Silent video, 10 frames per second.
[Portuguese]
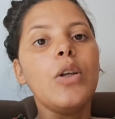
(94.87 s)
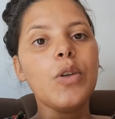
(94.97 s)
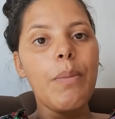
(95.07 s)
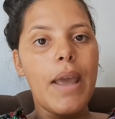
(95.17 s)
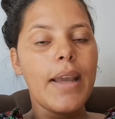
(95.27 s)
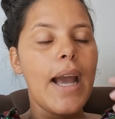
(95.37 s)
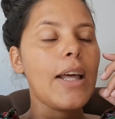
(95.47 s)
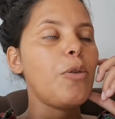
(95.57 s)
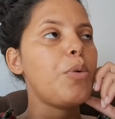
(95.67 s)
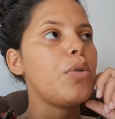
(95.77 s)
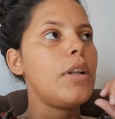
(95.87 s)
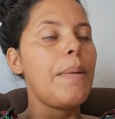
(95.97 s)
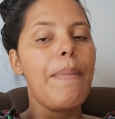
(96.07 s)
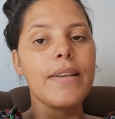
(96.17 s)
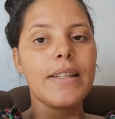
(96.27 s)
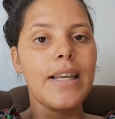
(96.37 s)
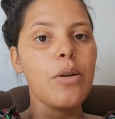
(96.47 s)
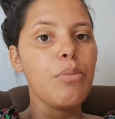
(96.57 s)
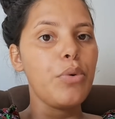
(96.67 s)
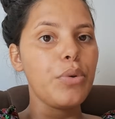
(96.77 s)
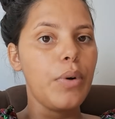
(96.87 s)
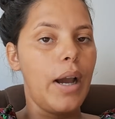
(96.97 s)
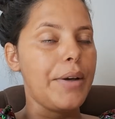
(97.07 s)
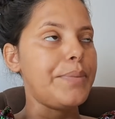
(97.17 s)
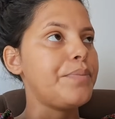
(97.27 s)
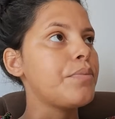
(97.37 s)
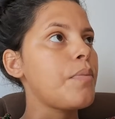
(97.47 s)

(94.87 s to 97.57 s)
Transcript: No mercado, o produto de limpeza está saindo muito caro.